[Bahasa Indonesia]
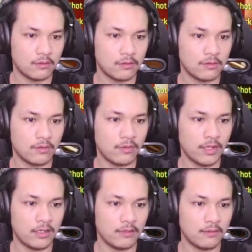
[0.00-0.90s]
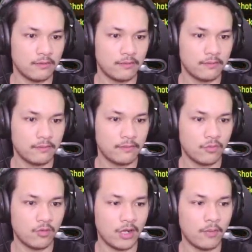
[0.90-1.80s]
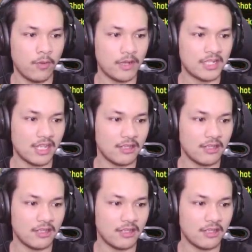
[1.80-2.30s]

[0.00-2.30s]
wah gua ada bom gak sih